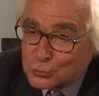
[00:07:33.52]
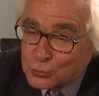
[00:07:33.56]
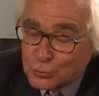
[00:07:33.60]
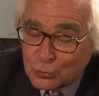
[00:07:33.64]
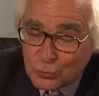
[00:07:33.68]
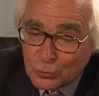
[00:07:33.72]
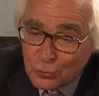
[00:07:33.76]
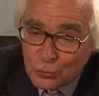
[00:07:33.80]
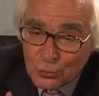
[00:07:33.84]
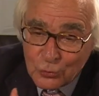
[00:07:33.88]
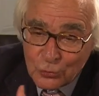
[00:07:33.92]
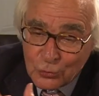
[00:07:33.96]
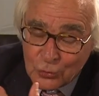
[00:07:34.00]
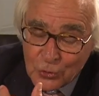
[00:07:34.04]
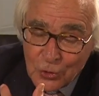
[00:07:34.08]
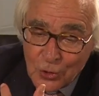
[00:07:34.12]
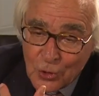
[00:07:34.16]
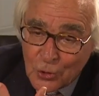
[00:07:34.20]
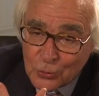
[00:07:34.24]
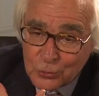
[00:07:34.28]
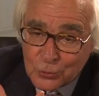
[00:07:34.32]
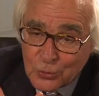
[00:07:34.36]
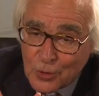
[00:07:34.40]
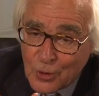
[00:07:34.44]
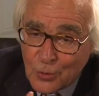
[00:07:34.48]
je n'ai
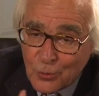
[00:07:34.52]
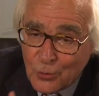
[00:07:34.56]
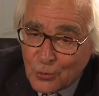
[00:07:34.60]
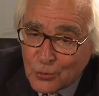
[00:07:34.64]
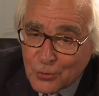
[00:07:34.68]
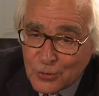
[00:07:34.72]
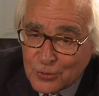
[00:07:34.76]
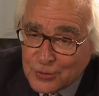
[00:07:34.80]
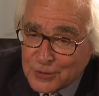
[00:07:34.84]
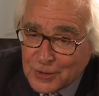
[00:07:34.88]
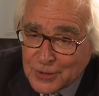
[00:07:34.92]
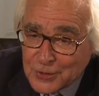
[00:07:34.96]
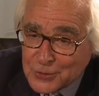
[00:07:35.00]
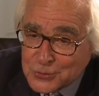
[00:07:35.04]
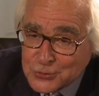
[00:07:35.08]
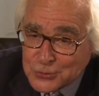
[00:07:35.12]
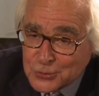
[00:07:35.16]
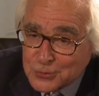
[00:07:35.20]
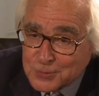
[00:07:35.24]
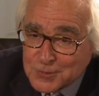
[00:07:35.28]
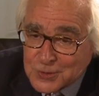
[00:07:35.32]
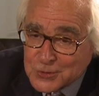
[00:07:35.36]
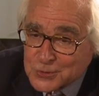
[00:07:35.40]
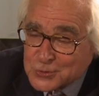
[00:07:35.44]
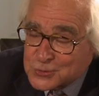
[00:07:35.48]
en tout cas aucune intention
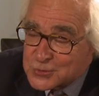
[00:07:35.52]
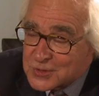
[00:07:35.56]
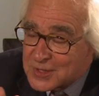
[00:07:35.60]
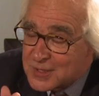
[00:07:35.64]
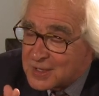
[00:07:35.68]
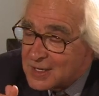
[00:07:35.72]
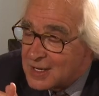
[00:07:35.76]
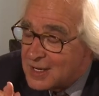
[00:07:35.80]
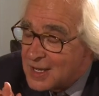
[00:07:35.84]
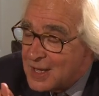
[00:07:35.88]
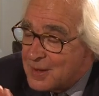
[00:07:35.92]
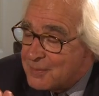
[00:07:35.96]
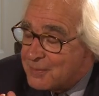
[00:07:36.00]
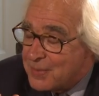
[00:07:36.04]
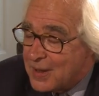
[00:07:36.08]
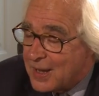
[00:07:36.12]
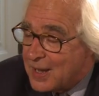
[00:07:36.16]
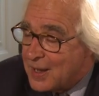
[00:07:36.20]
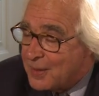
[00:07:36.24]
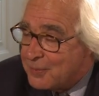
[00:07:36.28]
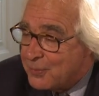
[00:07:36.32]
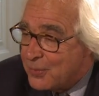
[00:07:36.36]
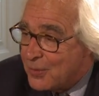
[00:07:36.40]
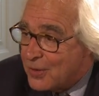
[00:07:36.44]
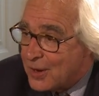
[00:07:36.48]
de m'excuser par
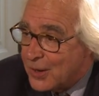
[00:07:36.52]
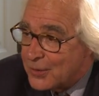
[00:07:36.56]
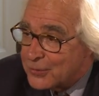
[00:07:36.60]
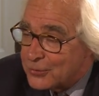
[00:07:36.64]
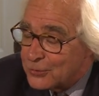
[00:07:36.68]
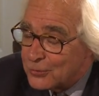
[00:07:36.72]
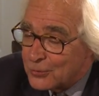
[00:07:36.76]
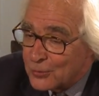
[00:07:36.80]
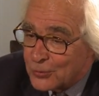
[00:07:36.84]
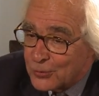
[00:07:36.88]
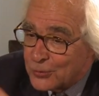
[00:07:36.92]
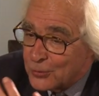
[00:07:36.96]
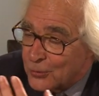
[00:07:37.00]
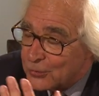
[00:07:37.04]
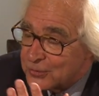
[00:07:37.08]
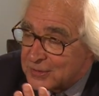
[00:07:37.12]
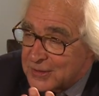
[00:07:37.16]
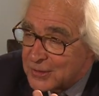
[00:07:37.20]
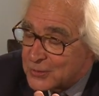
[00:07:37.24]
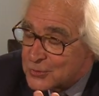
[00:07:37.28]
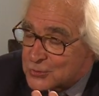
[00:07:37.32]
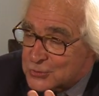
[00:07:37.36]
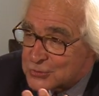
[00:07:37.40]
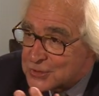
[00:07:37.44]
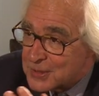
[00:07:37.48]
rapport à une
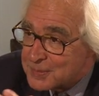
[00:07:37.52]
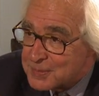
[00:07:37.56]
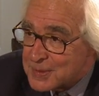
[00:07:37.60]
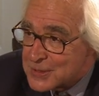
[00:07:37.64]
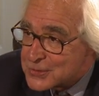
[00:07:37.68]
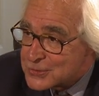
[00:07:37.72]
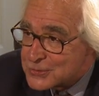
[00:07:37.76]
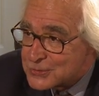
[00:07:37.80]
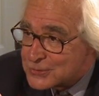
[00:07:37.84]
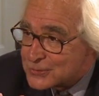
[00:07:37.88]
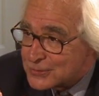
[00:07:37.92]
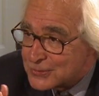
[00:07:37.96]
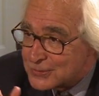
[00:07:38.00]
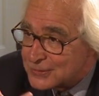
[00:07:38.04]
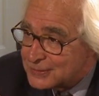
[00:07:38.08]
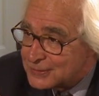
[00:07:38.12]
cruauté que je n'ai pas eue.